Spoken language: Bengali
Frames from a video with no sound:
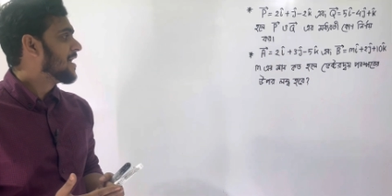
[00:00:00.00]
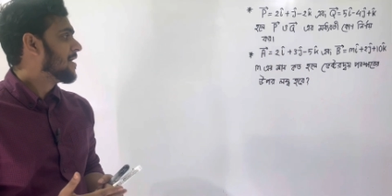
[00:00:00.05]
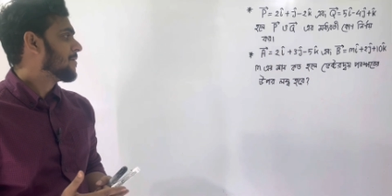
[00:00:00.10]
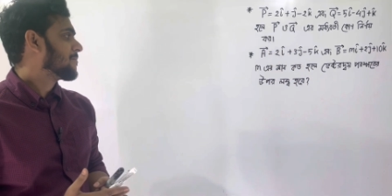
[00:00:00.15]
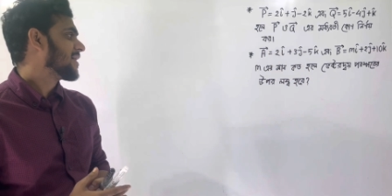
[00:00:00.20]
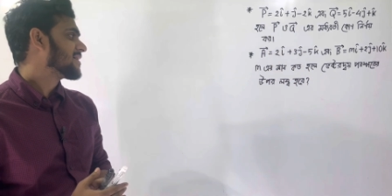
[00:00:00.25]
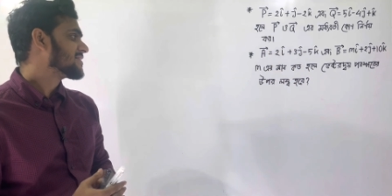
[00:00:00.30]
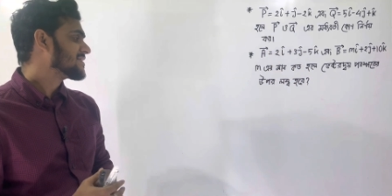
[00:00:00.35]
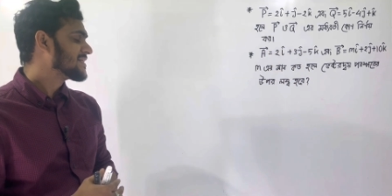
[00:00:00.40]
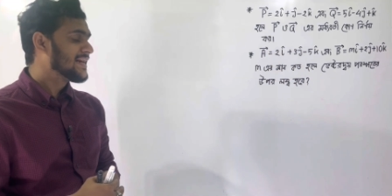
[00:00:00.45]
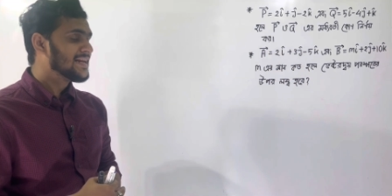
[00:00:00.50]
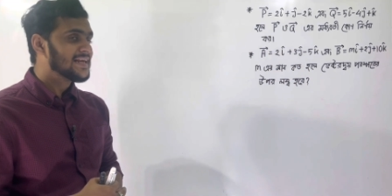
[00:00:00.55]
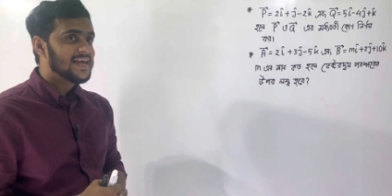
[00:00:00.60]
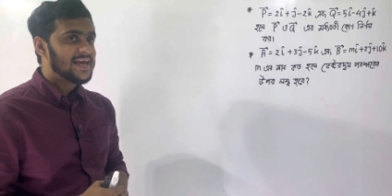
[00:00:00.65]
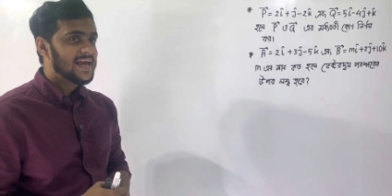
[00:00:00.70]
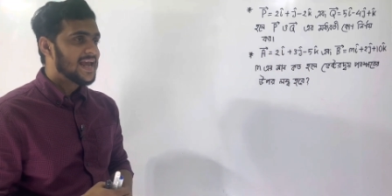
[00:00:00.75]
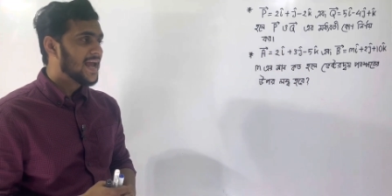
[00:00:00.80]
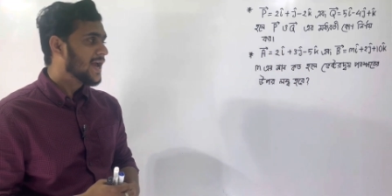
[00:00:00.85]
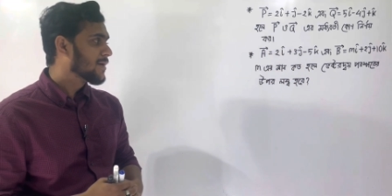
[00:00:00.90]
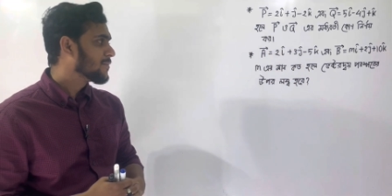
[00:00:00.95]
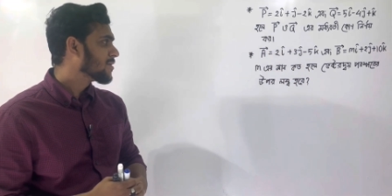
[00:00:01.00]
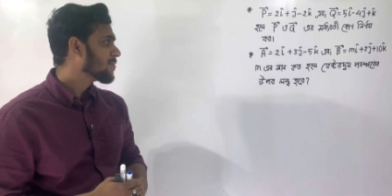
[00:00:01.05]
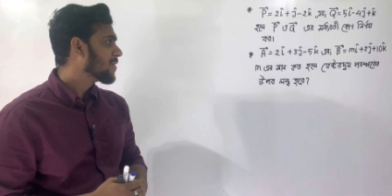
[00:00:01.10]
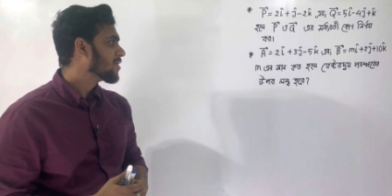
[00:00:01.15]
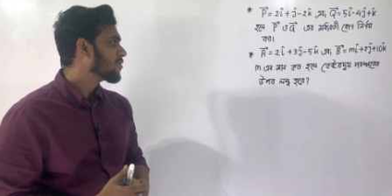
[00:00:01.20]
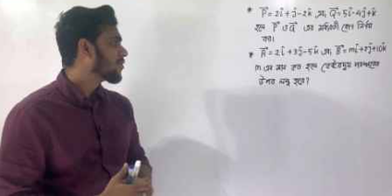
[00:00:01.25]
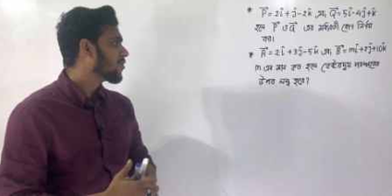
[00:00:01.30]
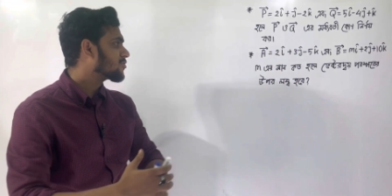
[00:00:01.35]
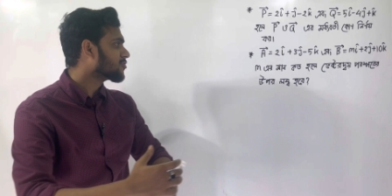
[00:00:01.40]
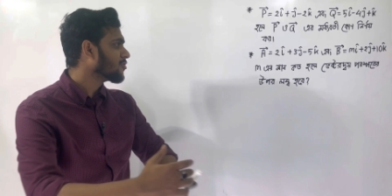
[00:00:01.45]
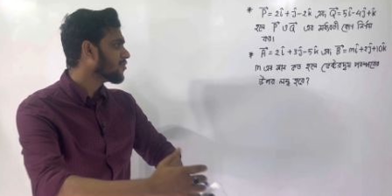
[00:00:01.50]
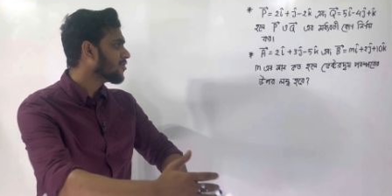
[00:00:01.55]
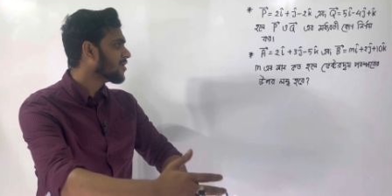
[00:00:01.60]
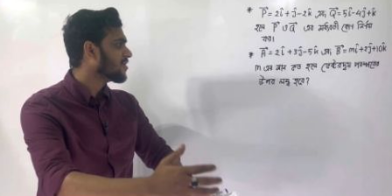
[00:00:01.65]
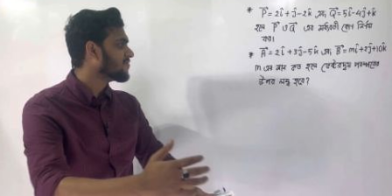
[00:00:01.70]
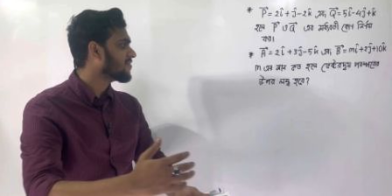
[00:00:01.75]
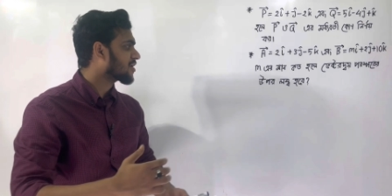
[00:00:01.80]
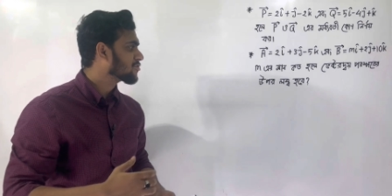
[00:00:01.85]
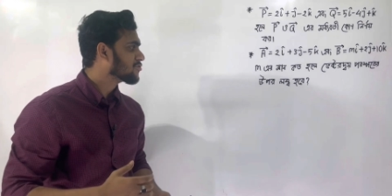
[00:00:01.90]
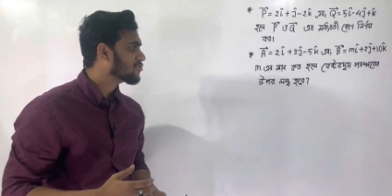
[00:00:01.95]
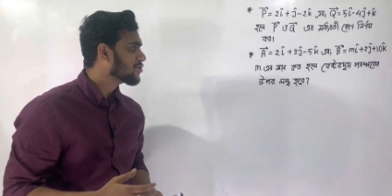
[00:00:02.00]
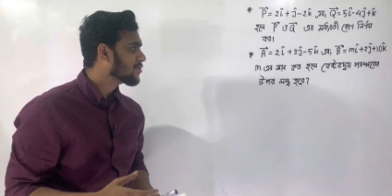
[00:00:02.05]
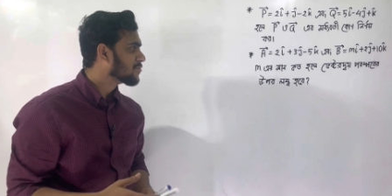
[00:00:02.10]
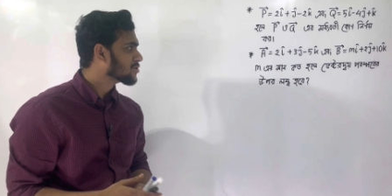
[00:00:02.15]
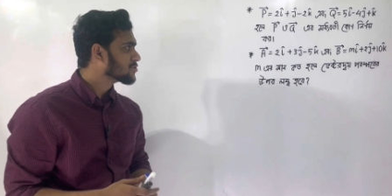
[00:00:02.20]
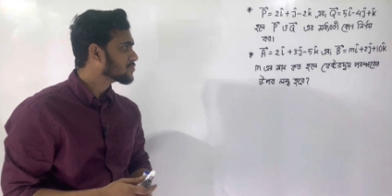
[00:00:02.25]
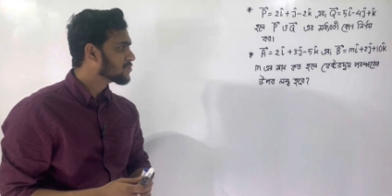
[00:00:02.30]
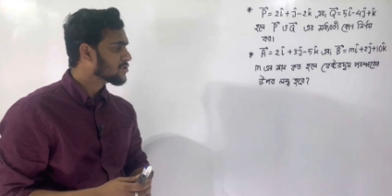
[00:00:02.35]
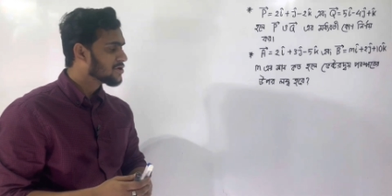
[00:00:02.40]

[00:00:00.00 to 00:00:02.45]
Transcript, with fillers: প্লাস টেন কে এম এর মান কত হলে ভেক্টর দ্বয় পরস্পর